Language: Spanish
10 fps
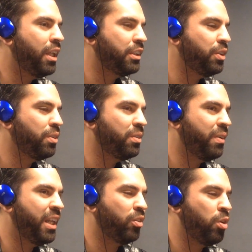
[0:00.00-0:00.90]
Es eh, su,
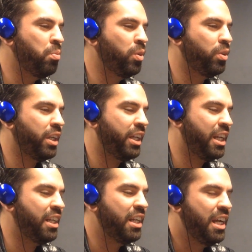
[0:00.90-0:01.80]
su, lo que
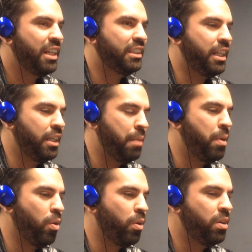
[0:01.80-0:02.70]
ellos quieren hacer es
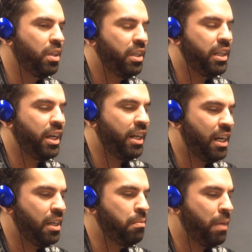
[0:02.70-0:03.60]
el, quitar la competición.